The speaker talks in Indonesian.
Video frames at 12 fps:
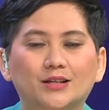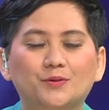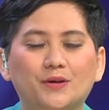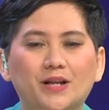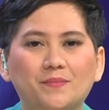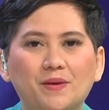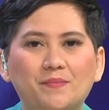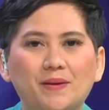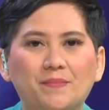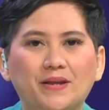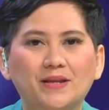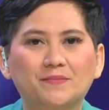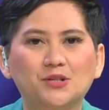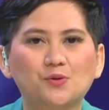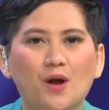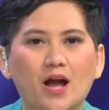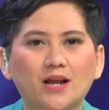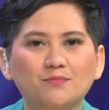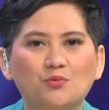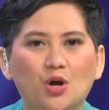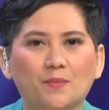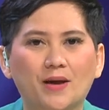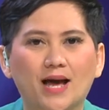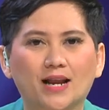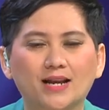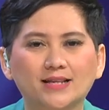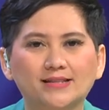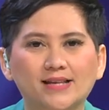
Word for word: Ketua DPP PD Perjuangan Puan Maharani